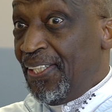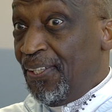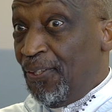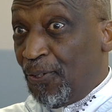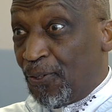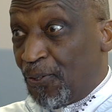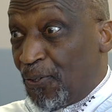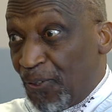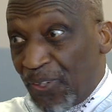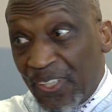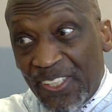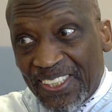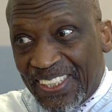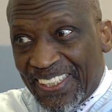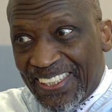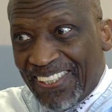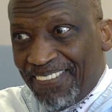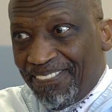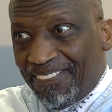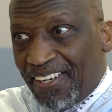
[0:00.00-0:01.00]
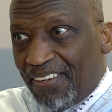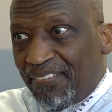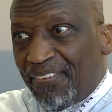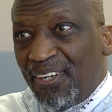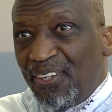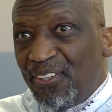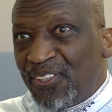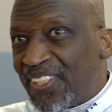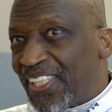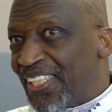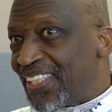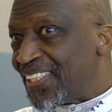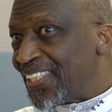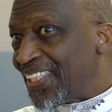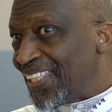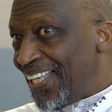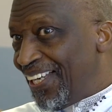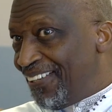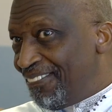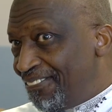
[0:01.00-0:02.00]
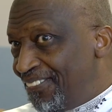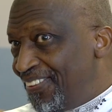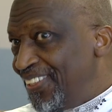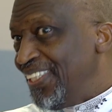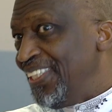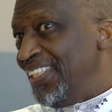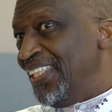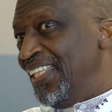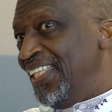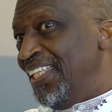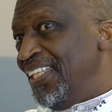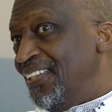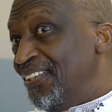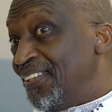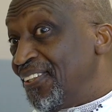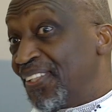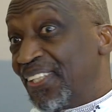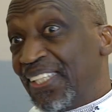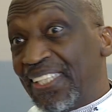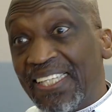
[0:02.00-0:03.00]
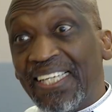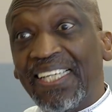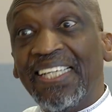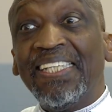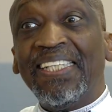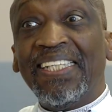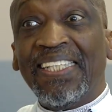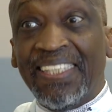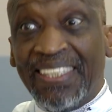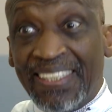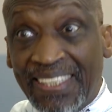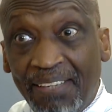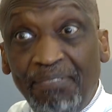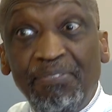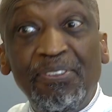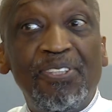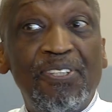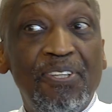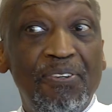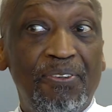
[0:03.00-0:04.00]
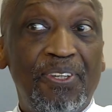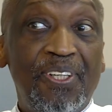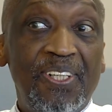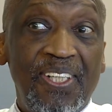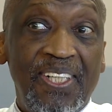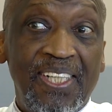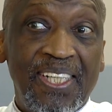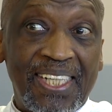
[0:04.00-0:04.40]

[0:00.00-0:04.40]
Le Coran, c'est vraiment le centre de la vie donc d'un musulman,